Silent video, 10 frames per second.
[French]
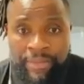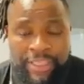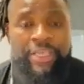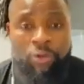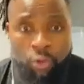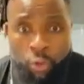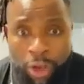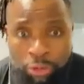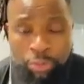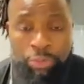c'est quoi
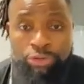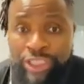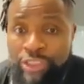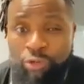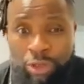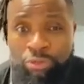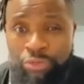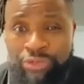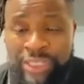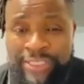le projet C'est quoi le
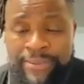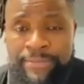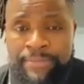business